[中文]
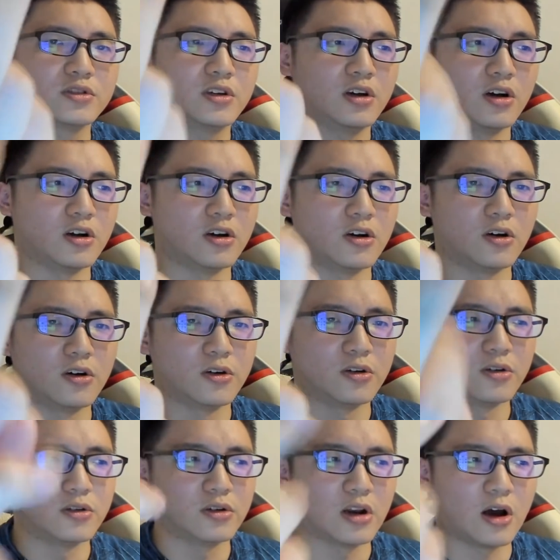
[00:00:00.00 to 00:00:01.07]

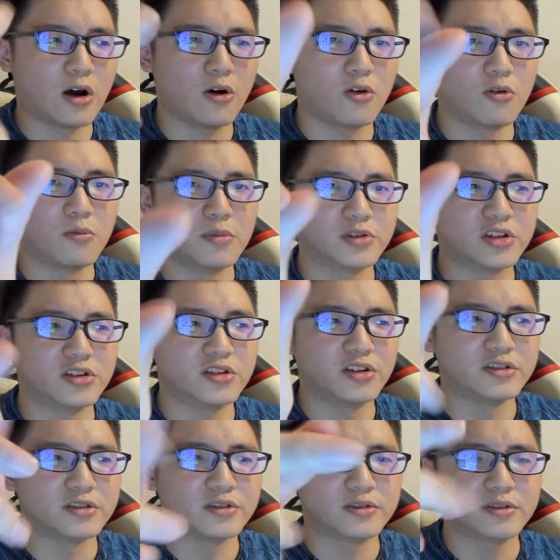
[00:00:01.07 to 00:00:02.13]
呃，然后我们等
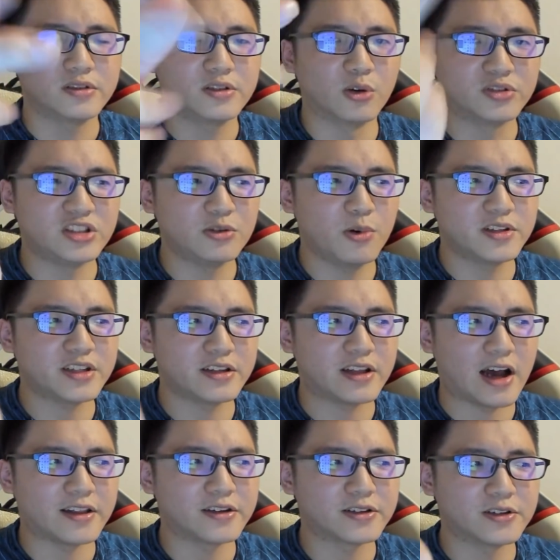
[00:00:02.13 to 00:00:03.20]
等有机会再
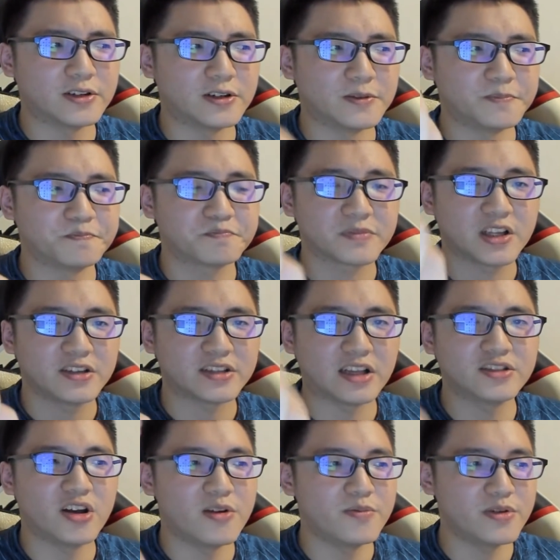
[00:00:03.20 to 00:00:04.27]
拿那个三
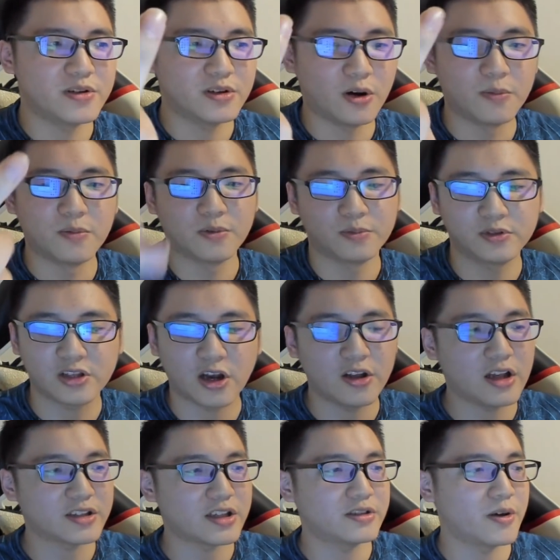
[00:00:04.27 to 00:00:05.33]
十 F，我们我们调一
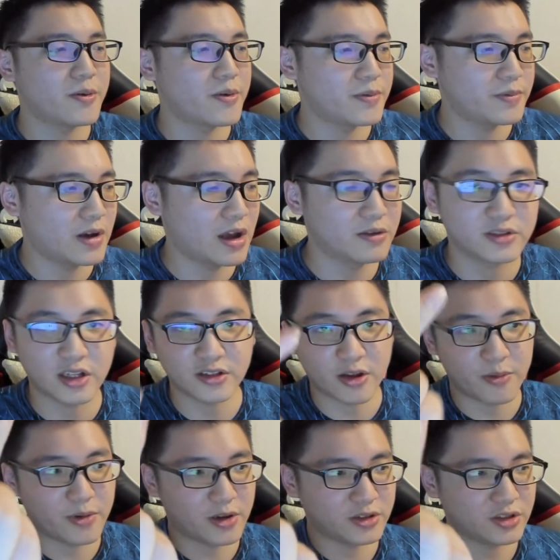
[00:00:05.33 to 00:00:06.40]
下三十哎，三
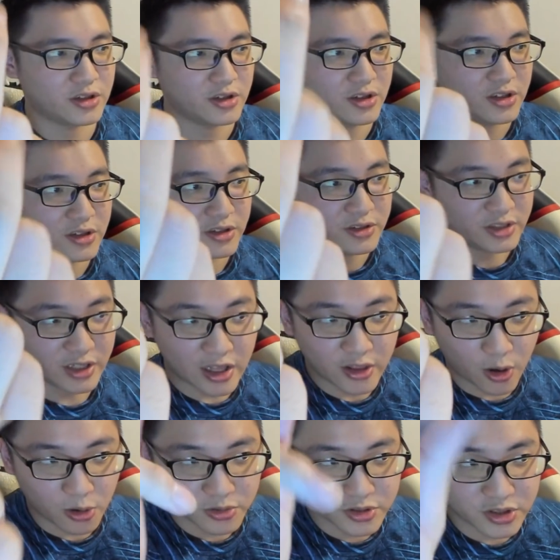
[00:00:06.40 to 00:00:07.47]
十 FPS，你看
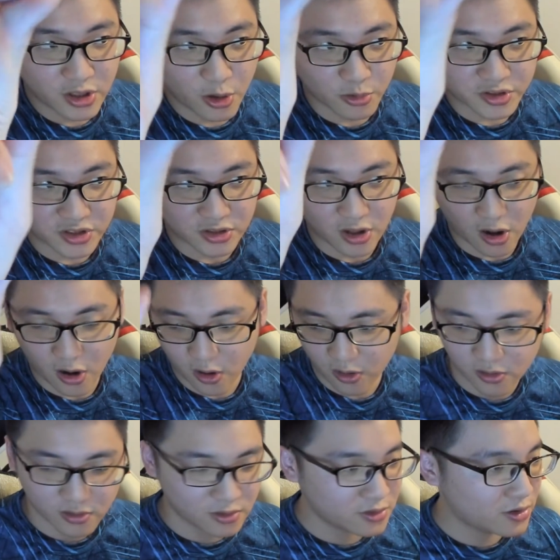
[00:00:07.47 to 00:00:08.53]
到哦，这是六十的哦，
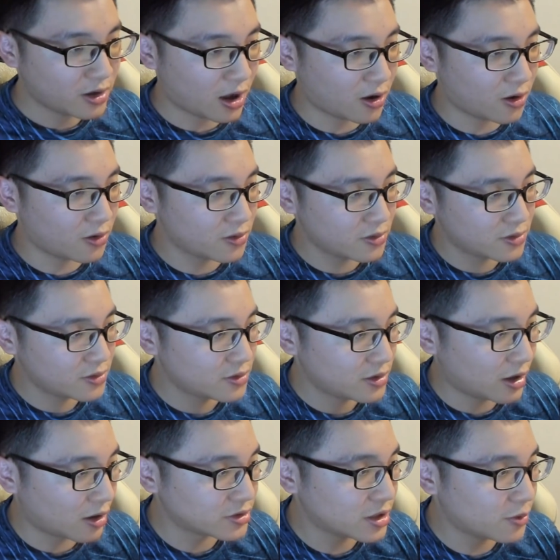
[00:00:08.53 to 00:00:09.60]
好，
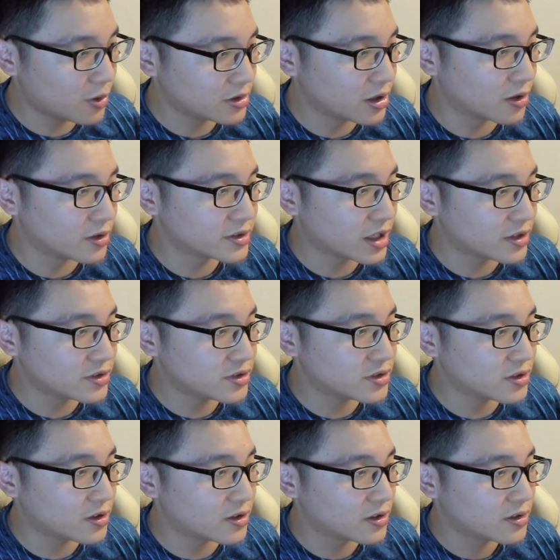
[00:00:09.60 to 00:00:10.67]
好，现在我要调成三十
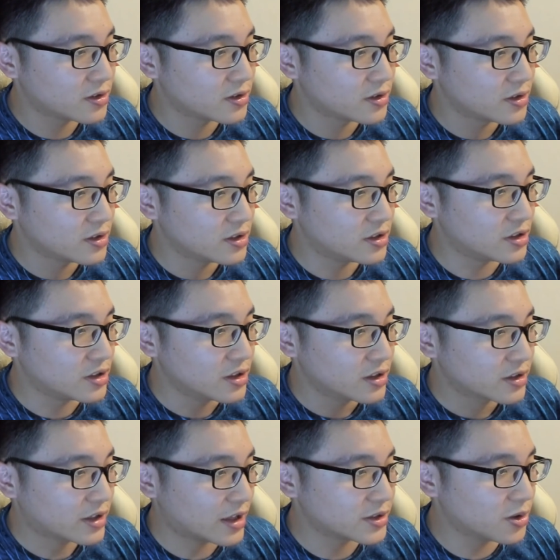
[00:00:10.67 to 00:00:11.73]
了，你
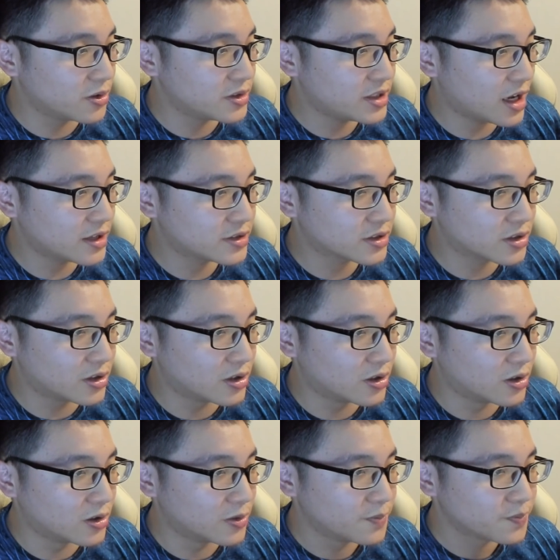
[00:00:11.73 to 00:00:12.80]
感受一下这
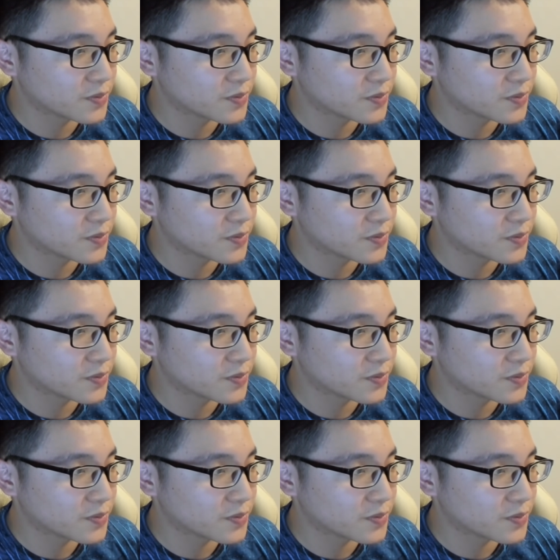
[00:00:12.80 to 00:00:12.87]
个